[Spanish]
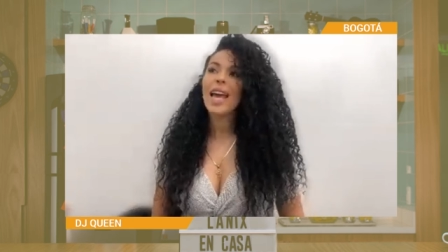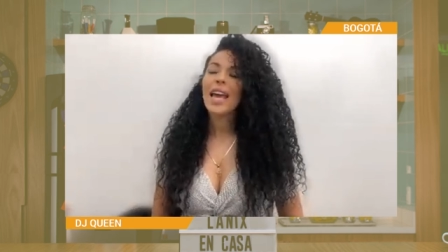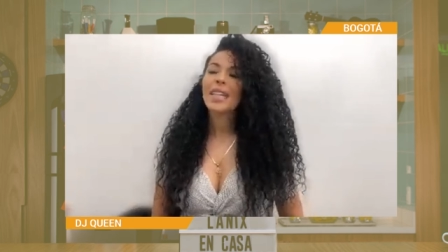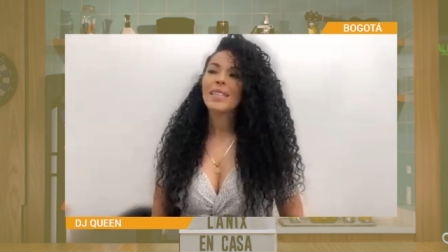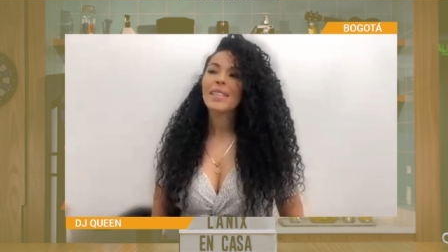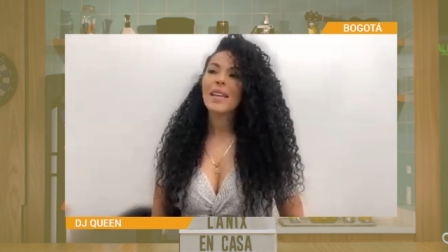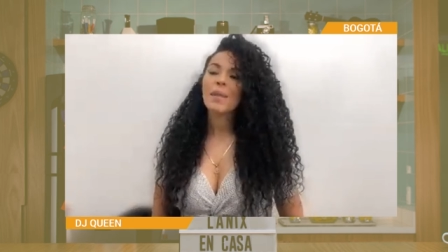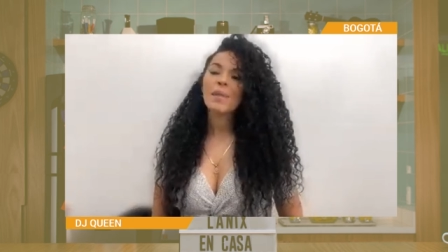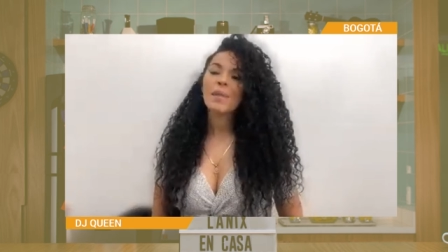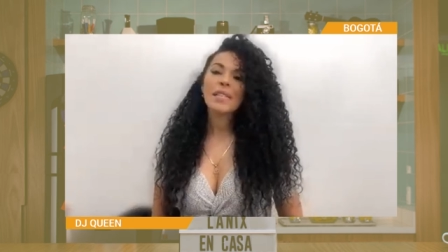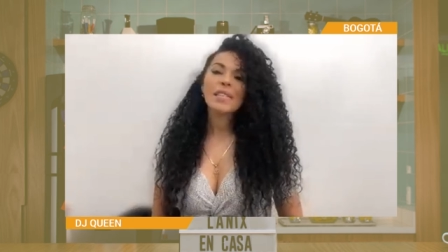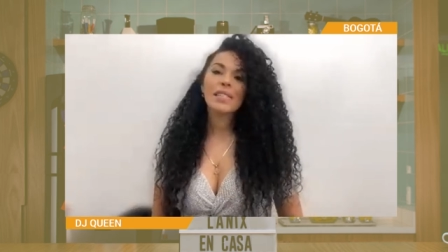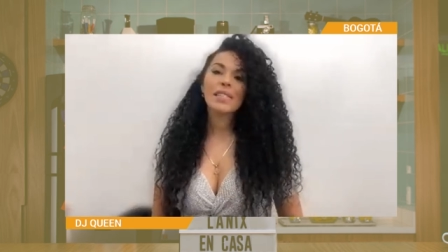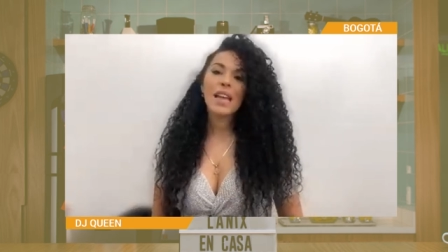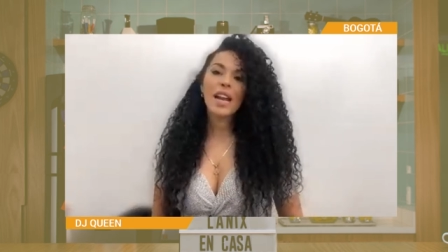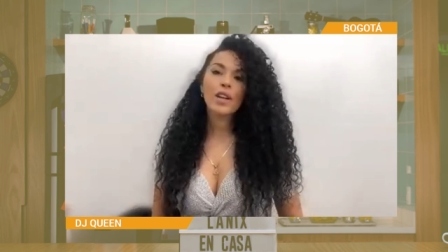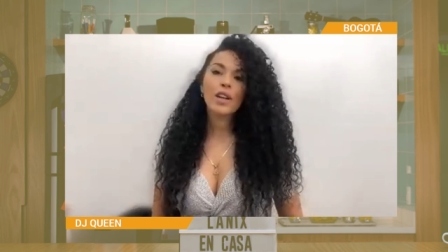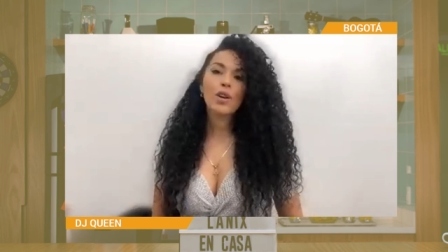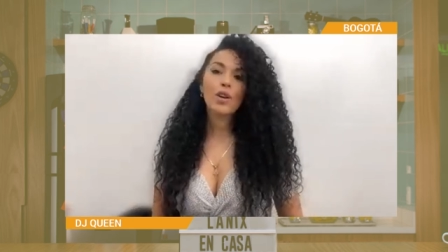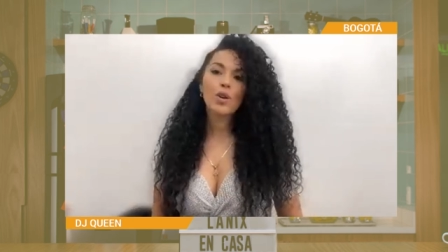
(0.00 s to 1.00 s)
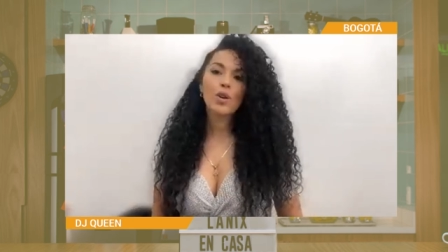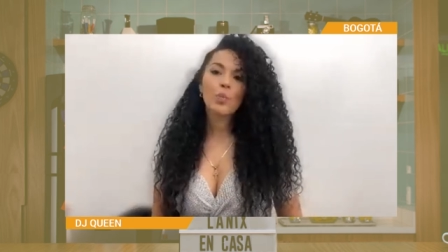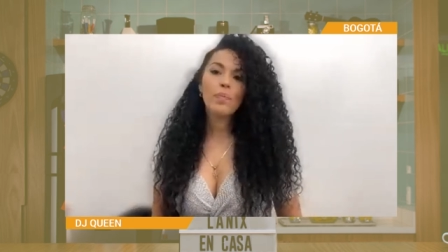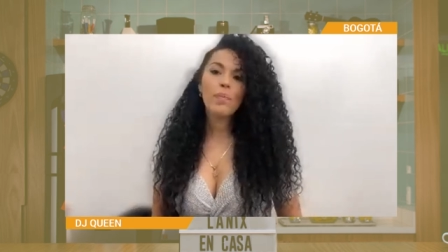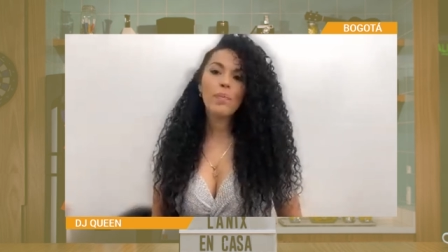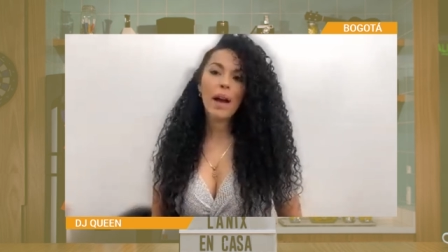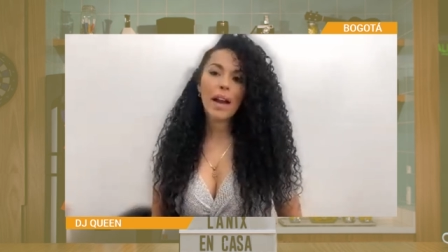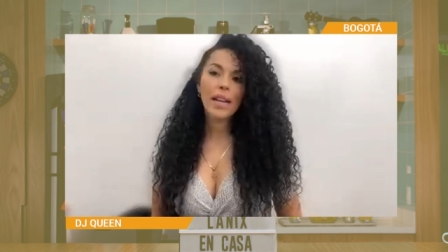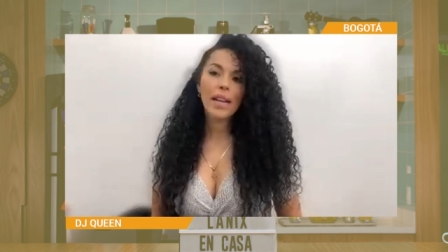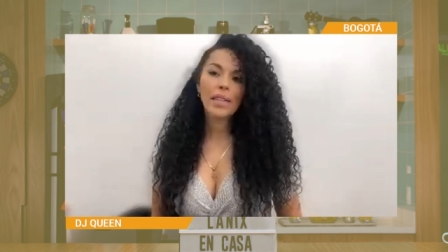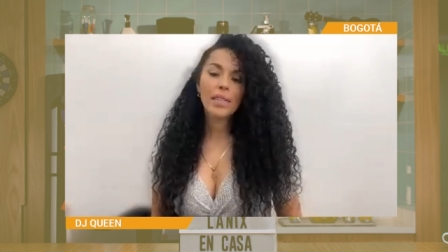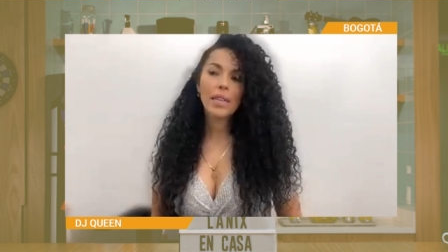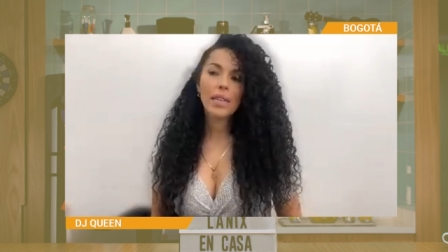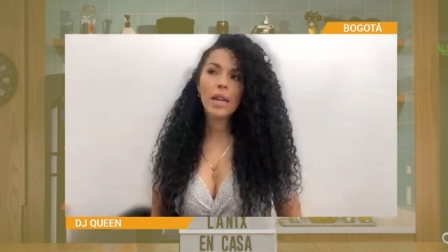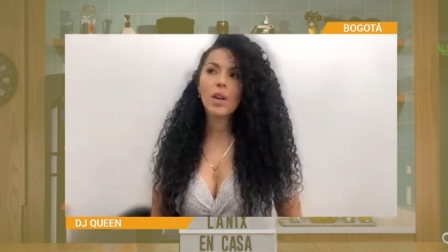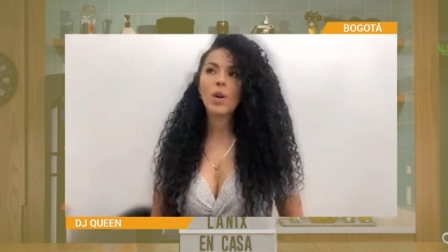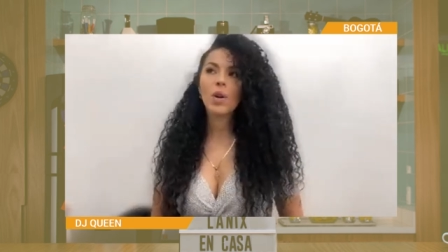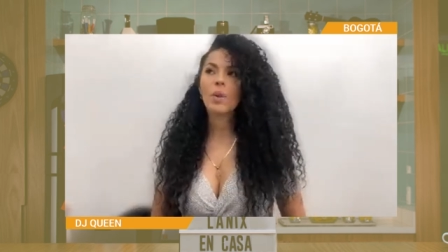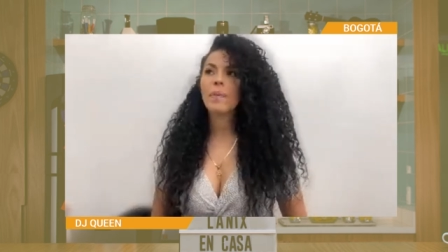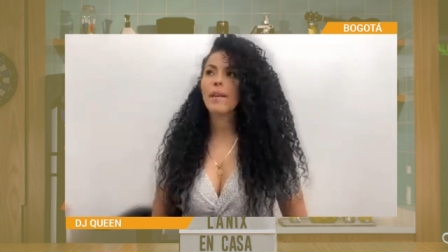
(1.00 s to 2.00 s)
se llama Star Group Manager,
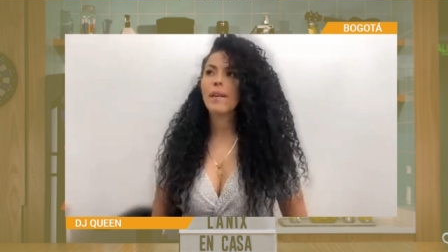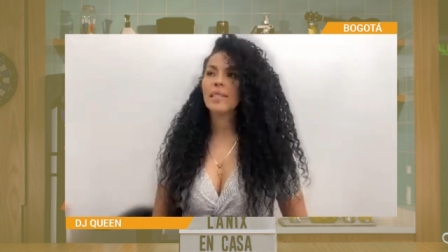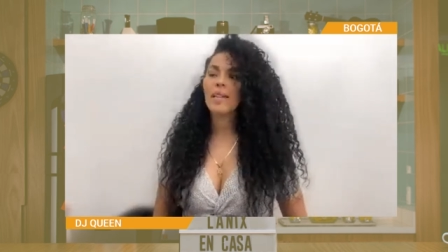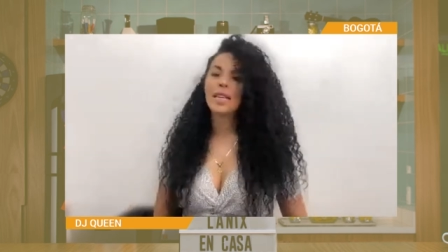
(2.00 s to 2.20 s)
lo que pasa